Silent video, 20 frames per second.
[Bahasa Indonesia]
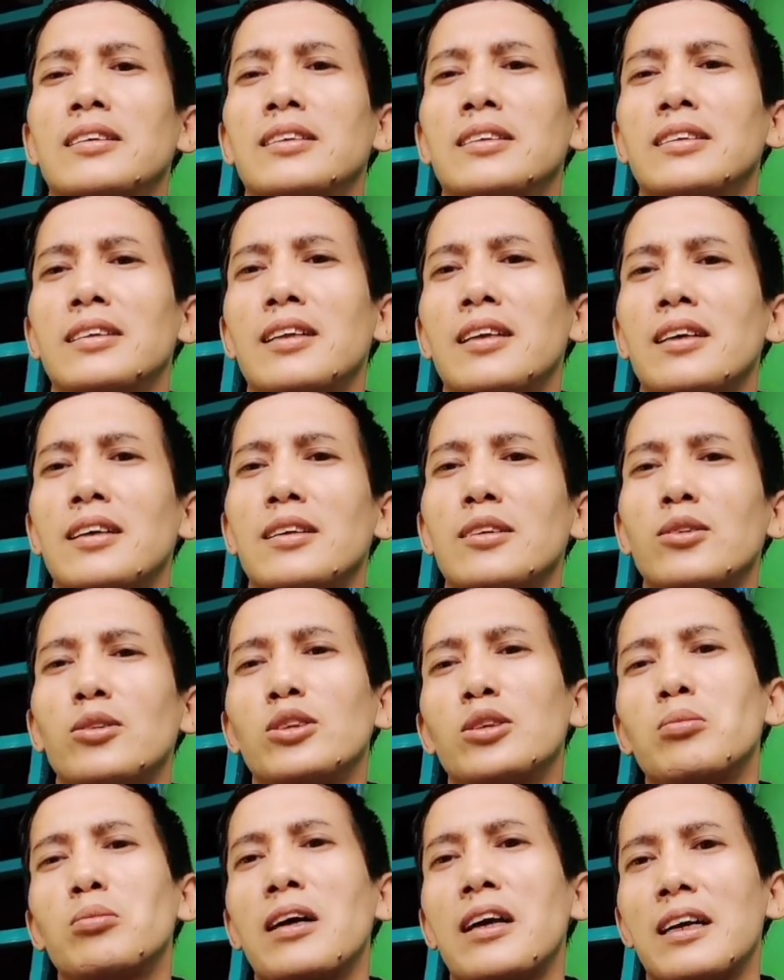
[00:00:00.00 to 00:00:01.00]
selalu
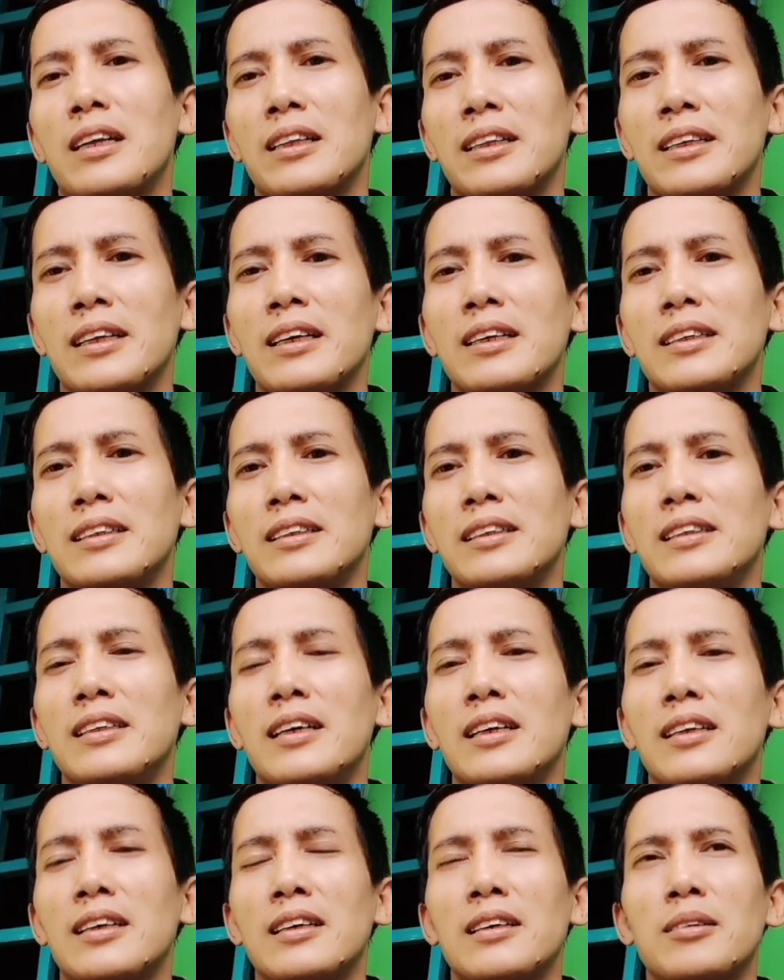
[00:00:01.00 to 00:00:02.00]
semangat ya di
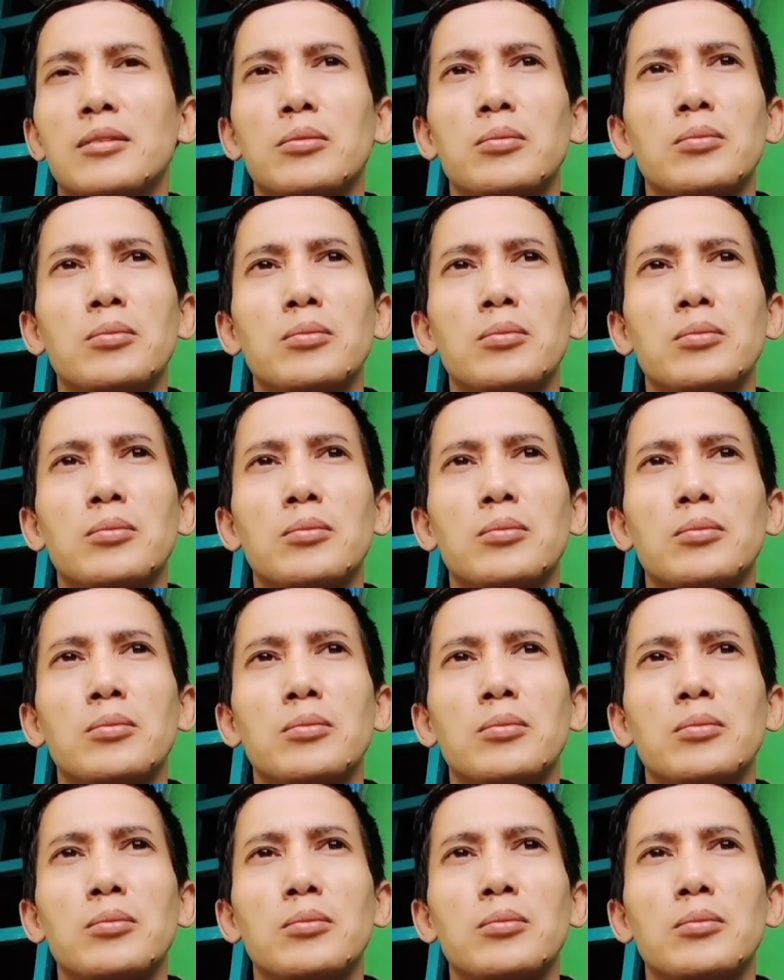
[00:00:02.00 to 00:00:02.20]
dalam